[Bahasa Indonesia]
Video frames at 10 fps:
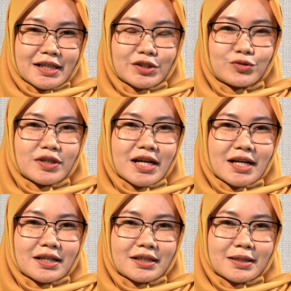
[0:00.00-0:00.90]
dan
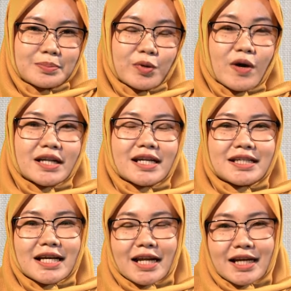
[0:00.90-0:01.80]
juga pewarga
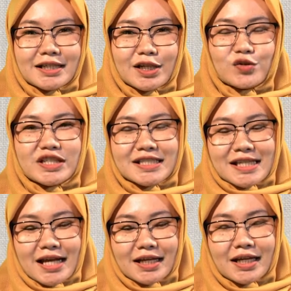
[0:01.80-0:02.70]
negaraan di
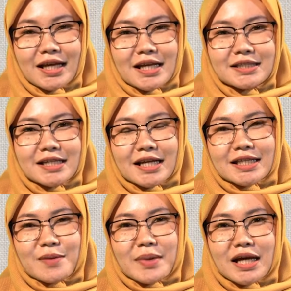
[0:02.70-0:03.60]
Indonesia. Jika
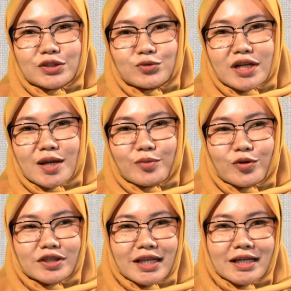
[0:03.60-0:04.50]
kita mengacu dalam
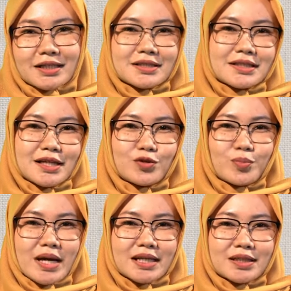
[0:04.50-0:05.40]
konteks
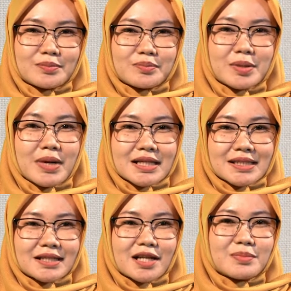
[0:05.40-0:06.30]
kehidupan
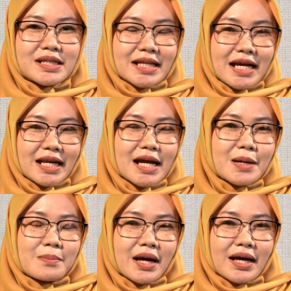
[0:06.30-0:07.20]
berbangsa dan bernegara,
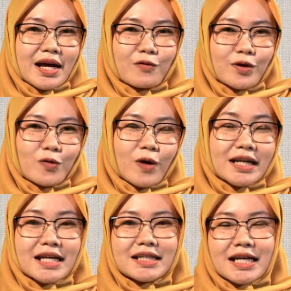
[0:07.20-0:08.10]
maka
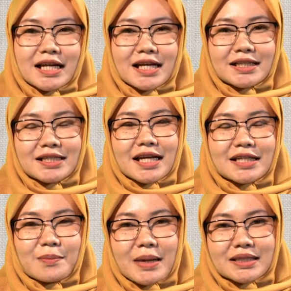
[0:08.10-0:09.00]
warga negara
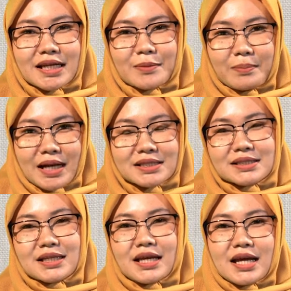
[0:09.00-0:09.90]
tidak dapat
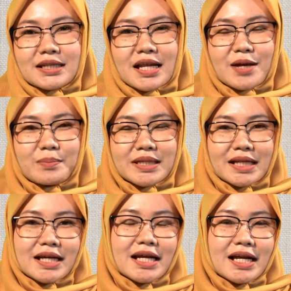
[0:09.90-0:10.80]
terlepas dalam
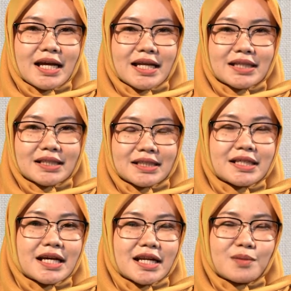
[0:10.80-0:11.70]
penyelenggaraan
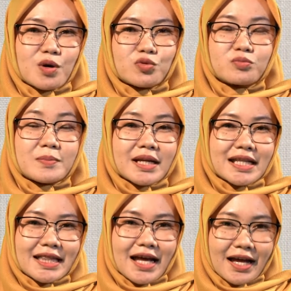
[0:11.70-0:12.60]
negara maupun
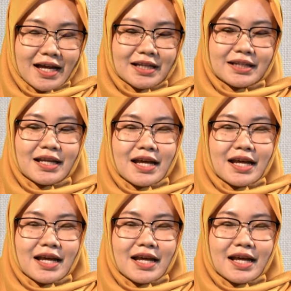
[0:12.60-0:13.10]
pemerintahan